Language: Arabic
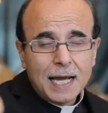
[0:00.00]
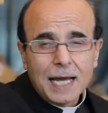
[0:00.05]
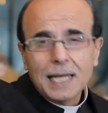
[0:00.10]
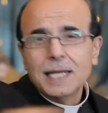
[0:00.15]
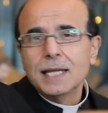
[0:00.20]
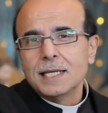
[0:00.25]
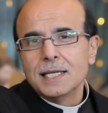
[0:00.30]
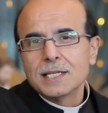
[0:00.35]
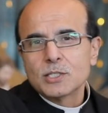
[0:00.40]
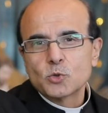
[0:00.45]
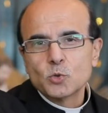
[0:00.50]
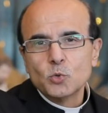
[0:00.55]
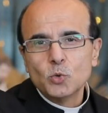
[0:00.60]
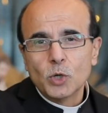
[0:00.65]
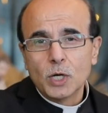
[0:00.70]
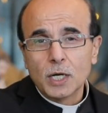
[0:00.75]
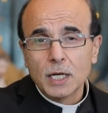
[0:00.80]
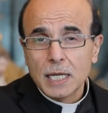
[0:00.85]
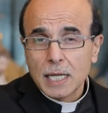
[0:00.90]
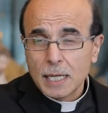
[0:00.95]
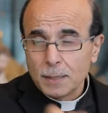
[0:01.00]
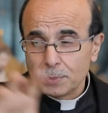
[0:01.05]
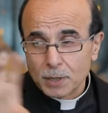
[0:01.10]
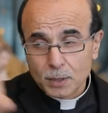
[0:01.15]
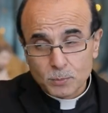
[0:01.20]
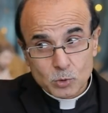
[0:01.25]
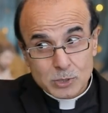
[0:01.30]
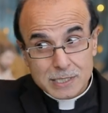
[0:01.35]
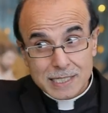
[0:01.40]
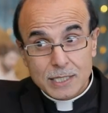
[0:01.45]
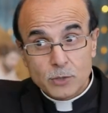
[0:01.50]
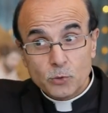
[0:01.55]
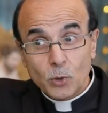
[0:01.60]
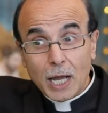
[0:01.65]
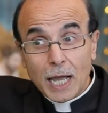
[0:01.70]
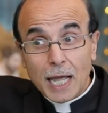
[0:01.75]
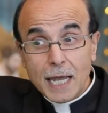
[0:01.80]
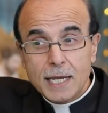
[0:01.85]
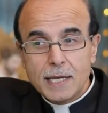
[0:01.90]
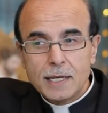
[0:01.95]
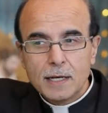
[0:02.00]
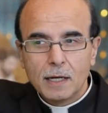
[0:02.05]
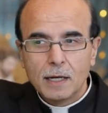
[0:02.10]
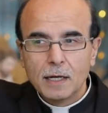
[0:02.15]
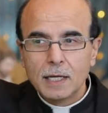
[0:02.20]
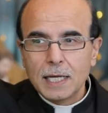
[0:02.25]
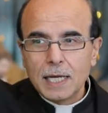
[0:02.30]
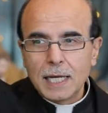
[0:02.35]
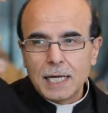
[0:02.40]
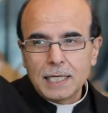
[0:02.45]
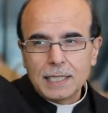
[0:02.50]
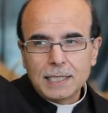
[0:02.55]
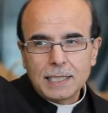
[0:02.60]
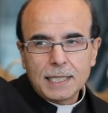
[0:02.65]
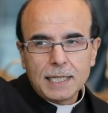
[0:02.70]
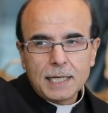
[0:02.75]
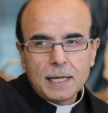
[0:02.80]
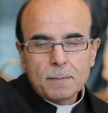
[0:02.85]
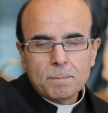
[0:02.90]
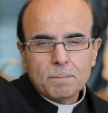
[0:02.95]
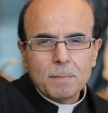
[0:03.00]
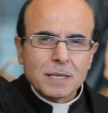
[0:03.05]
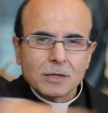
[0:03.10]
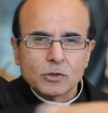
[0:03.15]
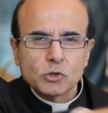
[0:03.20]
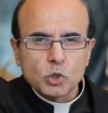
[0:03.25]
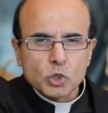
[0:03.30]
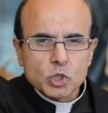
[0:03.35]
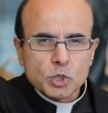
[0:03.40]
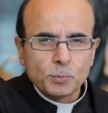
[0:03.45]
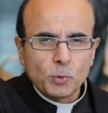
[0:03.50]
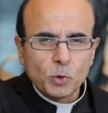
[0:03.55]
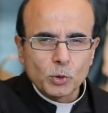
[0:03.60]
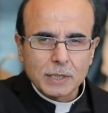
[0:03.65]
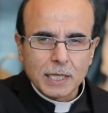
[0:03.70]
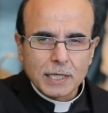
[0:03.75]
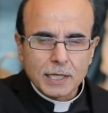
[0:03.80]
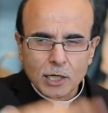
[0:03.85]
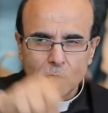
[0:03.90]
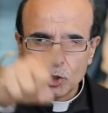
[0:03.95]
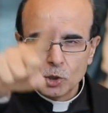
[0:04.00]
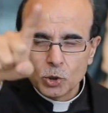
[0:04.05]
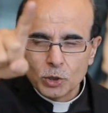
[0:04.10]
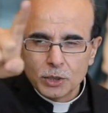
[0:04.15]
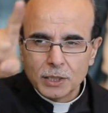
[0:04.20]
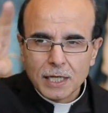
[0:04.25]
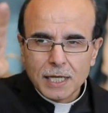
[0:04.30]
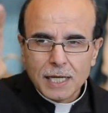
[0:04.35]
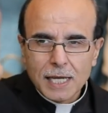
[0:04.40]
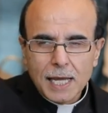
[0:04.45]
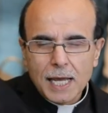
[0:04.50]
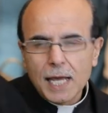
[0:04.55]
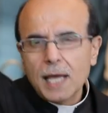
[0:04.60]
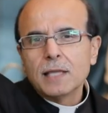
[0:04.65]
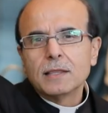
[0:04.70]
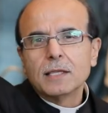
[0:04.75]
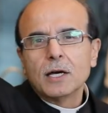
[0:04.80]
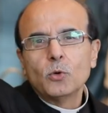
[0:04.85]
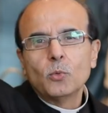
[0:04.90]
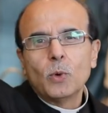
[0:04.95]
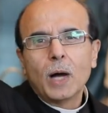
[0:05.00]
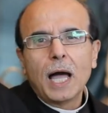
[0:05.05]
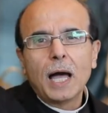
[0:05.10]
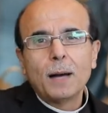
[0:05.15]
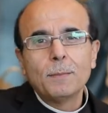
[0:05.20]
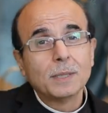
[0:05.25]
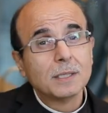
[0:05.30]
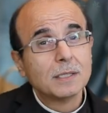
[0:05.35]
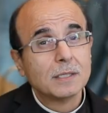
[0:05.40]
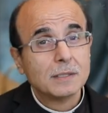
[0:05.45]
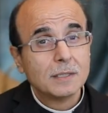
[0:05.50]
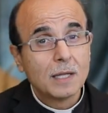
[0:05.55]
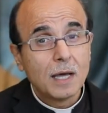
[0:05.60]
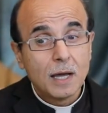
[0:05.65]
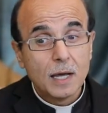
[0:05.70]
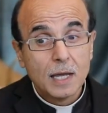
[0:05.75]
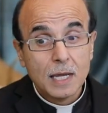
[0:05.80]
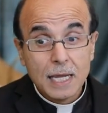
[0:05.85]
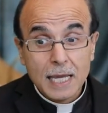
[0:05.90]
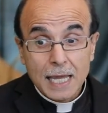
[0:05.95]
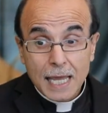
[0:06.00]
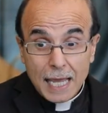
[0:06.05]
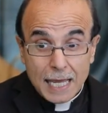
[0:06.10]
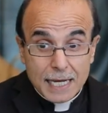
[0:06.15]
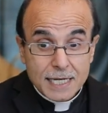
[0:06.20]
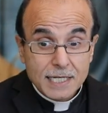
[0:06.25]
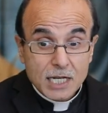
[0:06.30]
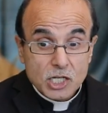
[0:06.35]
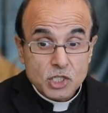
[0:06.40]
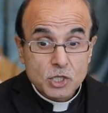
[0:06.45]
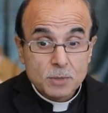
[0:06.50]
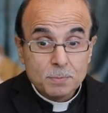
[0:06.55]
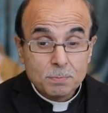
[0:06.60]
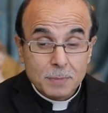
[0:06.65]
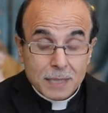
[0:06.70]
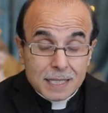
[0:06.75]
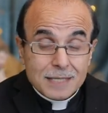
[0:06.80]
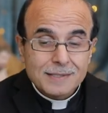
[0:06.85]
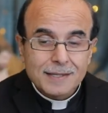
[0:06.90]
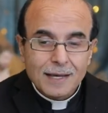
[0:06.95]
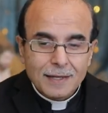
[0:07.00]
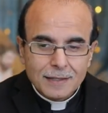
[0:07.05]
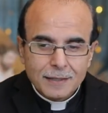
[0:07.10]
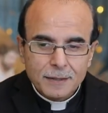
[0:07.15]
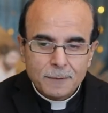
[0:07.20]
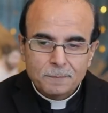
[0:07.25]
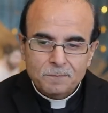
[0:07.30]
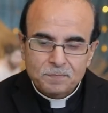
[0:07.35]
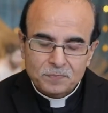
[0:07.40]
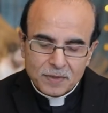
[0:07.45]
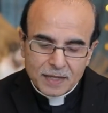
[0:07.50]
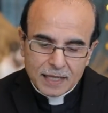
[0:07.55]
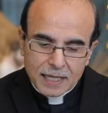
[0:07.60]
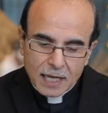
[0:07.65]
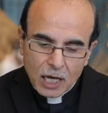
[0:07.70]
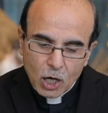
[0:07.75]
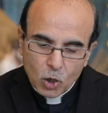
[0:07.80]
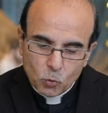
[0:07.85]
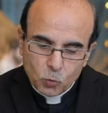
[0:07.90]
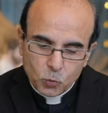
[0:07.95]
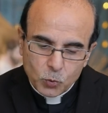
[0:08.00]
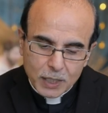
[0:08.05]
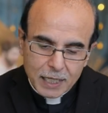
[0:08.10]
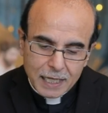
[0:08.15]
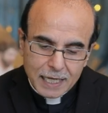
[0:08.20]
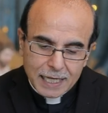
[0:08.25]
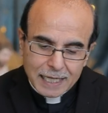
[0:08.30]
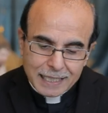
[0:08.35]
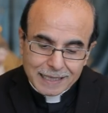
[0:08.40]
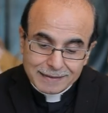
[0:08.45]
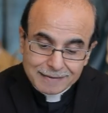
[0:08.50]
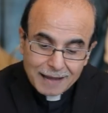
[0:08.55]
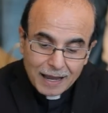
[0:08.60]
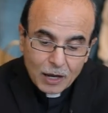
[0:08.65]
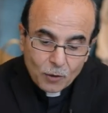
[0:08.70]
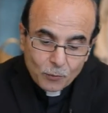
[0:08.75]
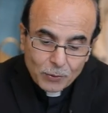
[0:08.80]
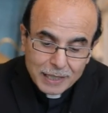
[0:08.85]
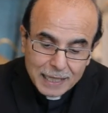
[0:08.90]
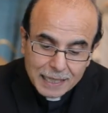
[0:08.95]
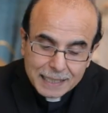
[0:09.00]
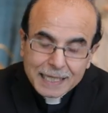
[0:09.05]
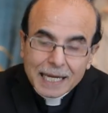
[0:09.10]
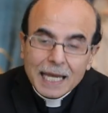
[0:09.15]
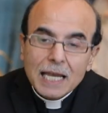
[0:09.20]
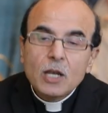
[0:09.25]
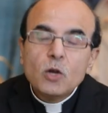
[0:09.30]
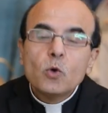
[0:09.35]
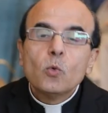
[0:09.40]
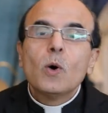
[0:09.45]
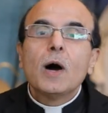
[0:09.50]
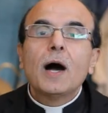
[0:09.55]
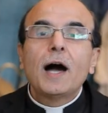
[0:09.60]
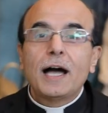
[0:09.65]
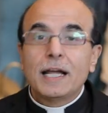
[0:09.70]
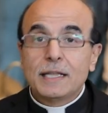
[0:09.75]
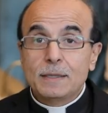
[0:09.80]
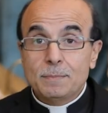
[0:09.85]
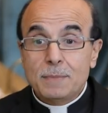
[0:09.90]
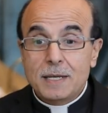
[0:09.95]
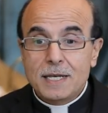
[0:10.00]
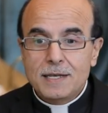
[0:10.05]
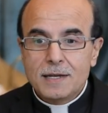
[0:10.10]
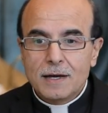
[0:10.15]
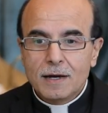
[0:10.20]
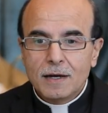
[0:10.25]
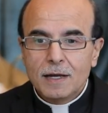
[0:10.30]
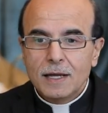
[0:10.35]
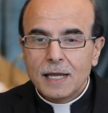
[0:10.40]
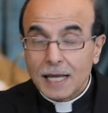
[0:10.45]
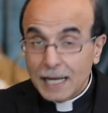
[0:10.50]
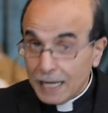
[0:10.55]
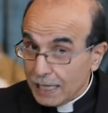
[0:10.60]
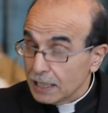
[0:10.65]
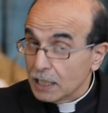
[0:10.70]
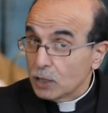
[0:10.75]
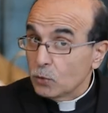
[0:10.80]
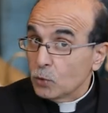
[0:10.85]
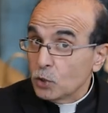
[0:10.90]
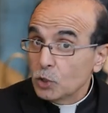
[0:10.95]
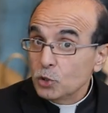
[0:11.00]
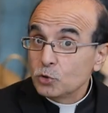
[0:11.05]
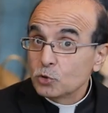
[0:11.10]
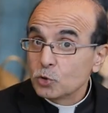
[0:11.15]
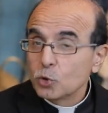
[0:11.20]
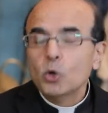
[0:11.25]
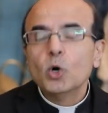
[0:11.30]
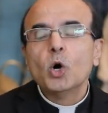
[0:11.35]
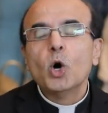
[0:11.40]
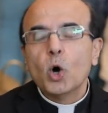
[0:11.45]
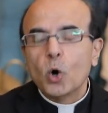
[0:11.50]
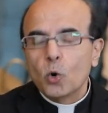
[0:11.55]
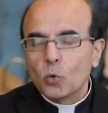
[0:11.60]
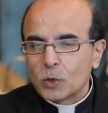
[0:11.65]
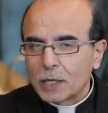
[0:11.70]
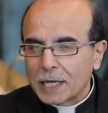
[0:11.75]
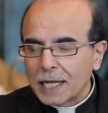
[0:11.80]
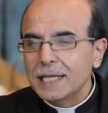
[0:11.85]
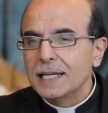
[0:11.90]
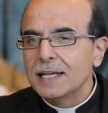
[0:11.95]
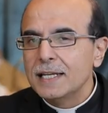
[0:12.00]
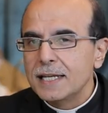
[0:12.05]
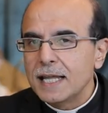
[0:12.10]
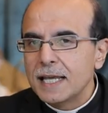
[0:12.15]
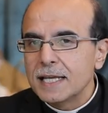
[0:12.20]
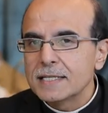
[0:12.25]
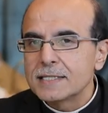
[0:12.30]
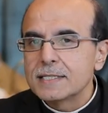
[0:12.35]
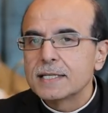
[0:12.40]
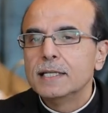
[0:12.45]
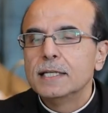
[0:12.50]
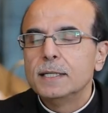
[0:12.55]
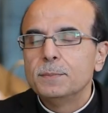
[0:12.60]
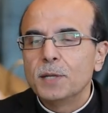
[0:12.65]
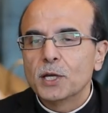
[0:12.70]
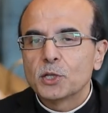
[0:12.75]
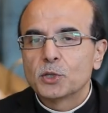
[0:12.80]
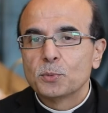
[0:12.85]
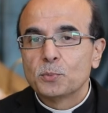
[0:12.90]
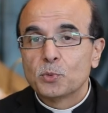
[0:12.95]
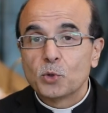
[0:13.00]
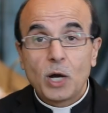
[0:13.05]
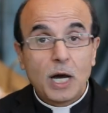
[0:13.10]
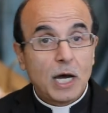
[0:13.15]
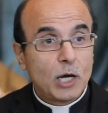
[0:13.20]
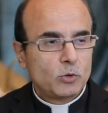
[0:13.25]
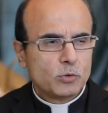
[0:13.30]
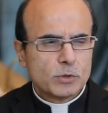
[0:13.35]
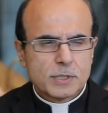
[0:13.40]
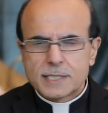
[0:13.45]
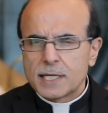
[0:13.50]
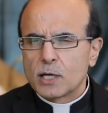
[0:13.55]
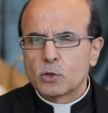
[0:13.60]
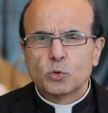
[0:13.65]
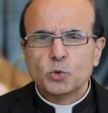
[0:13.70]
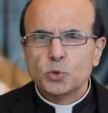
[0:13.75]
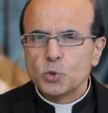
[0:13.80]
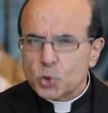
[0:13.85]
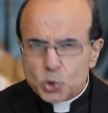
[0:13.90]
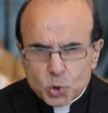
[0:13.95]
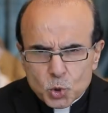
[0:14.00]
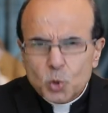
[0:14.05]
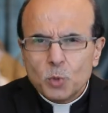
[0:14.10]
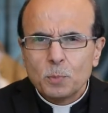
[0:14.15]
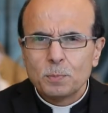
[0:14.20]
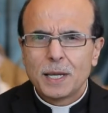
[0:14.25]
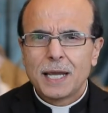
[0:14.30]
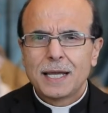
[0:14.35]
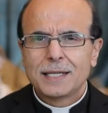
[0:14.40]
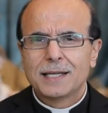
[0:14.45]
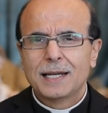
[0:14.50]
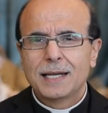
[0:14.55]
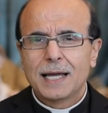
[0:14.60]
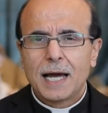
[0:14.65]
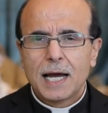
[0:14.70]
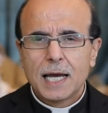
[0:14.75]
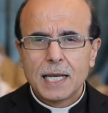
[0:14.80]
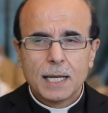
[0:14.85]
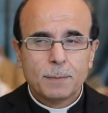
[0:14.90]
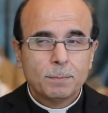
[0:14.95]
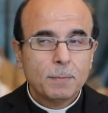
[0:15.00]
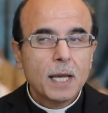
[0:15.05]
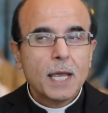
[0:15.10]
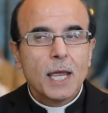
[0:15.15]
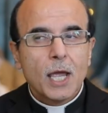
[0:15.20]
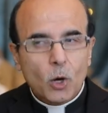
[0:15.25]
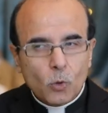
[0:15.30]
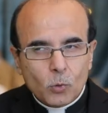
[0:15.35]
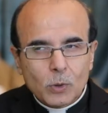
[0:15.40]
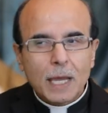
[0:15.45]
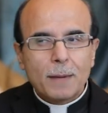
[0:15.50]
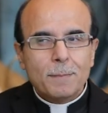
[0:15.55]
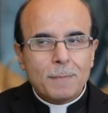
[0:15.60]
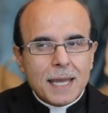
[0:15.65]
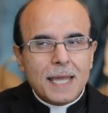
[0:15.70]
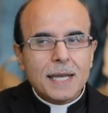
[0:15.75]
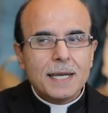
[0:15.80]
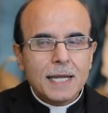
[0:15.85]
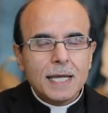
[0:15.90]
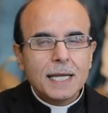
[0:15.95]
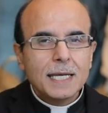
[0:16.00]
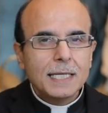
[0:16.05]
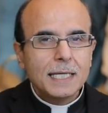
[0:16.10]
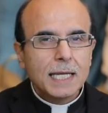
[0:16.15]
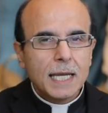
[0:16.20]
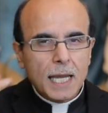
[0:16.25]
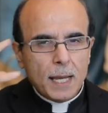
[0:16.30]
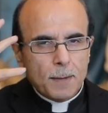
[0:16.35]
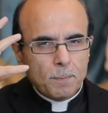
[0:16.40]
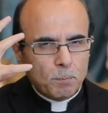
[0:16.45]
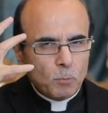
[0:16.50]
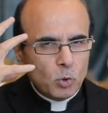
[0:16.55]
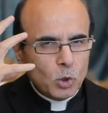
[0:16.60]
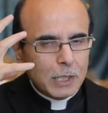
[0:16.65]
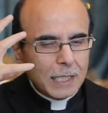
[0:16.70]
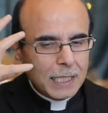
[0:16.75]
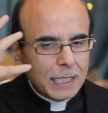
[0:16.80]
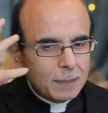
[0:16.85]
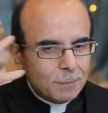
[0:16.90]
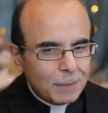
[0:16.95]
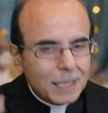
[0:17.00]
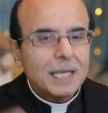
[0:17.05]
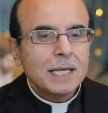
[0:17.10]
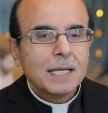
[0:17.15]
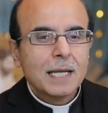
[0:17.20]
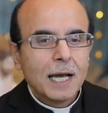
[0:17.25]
على يسوع بيرمز ليوحنا اللي مد اصبعه تيقول لهم هذا هو حمل الله النجم اذا هو دعوه لكل واحد منا انا وانتو وكل الناس اللي بيعتبروا حالهم صاروا نجوم بهذا العالم وكمان هن ملهمين